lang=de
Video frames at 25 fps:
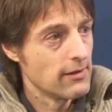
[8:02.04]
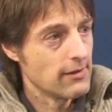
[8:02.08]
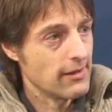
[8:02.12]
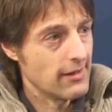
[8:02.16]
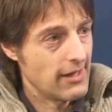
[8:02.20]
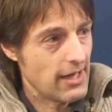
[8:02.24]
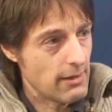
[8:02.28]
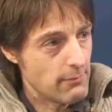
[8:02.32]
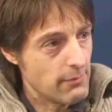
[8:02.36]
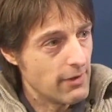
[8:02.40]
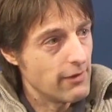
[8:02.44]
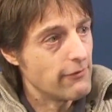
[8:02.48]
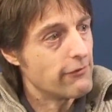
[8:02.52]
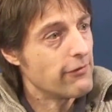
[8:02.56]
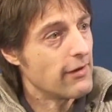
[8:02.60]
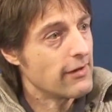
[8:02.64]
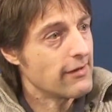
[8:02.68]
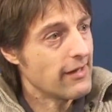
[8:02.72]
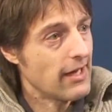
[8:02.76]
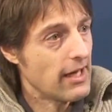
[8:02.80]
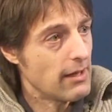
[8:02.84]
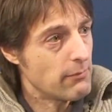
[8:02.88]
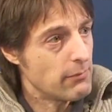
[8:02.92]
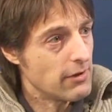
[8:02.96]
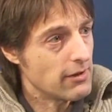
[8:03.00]
den Himmel
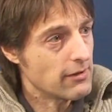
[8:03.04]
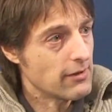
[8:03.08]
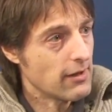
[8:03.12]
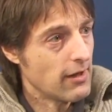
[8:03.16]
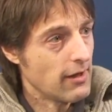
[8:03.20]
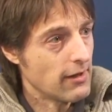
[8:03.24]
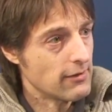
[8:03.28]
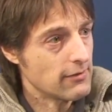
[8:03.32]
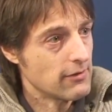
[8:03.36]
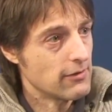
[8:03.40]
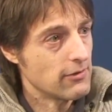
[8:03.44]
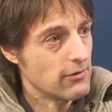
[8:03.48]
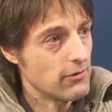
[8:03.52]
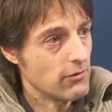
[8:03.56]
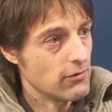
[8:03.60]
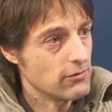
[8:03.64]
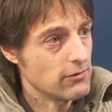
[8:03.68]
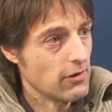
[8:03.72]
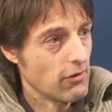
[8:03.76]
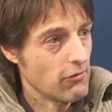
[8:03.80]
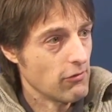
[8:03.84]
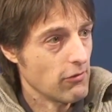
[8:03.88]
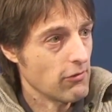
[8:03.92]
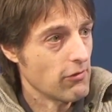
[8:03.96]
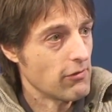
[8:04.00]
vernebelt hat
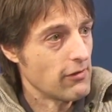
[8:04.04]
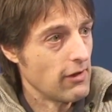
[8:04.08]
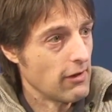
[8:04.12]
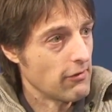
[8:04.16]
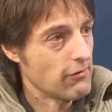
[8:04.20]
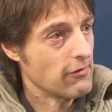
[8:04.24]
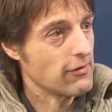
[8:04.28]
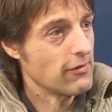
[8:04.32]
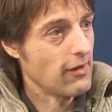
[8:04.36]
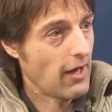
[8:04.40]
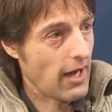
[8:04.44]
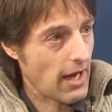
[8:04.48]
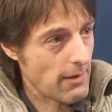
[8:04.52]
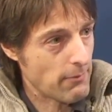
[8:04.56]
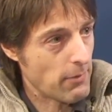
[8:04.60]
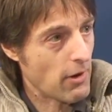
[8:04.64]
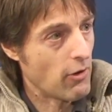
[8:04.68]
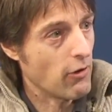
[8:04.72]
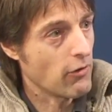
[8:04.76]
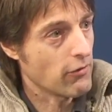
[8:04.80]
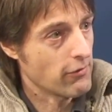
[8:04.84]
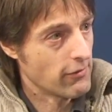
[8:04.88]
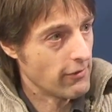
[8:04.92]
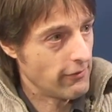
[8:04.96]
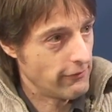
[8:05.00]
und dass uns das einen
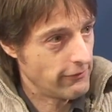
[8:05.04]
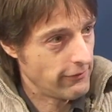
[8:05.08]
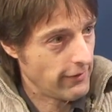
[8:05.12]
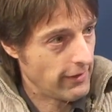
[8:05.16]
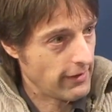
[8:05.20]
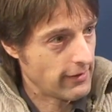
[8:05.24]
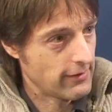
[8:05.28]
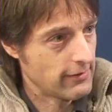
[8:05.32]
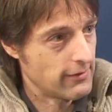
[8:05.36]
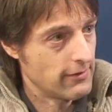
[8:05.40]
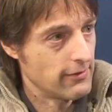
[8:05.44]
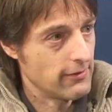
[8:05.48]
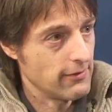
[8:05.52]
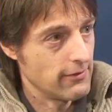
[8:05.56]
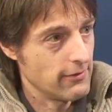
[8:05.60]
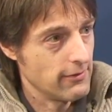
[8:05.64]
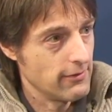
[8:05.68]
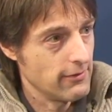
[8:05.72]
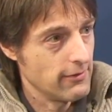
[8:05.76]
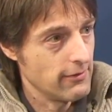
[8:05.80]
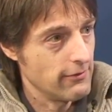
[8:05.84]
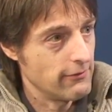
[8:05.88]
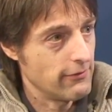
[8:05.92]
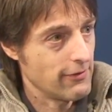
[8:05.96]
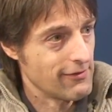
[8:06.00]
Treibhauseffekt
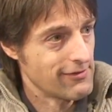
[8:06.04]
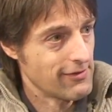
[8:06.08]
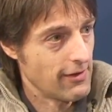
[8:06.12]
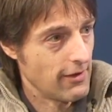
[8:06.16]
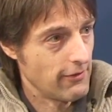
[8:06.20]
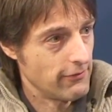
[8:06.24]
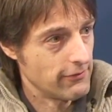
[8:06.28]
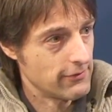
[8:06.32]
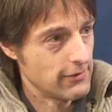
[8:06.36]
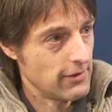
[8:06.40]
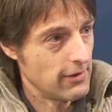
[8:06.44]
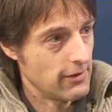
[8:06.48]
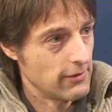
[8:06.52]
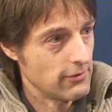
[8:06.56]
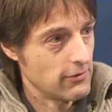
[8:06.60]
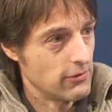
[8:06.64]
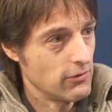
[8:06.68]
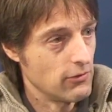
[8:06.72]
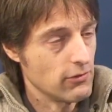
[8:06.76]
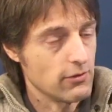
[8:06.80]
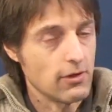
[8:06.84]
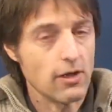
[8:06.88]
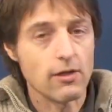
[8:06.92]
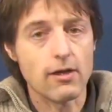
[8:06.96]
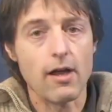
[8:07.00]
verschafft
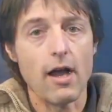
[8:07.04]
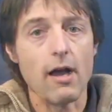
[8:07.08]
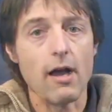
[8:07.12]
hat. Und da